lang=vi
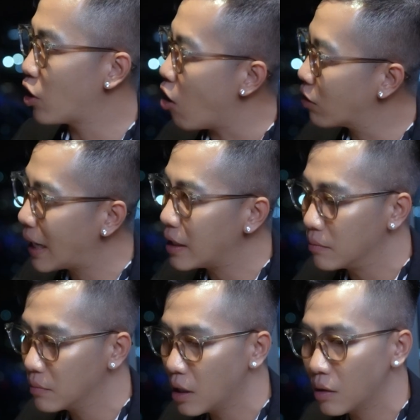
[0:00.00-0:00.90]
chọn ra
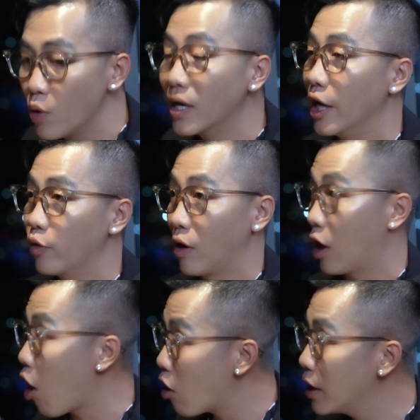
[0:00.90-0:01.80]
những uh, nguyên liệu nào là
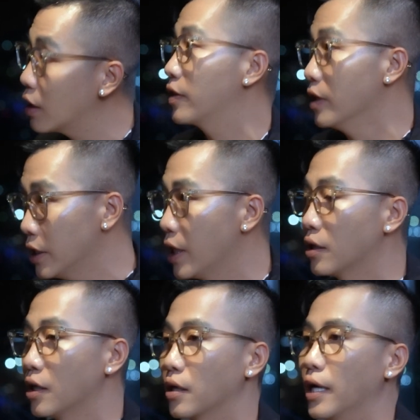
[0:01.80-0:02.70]
ngon nhất, tươi nhất
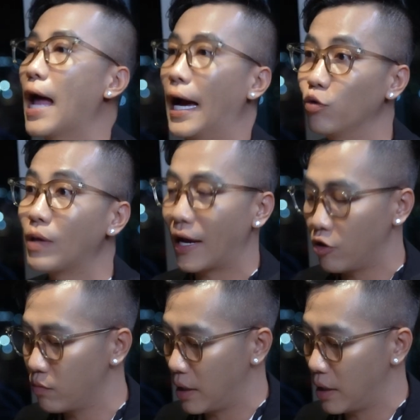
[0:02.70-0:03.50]
để đãi chúng ta đúng không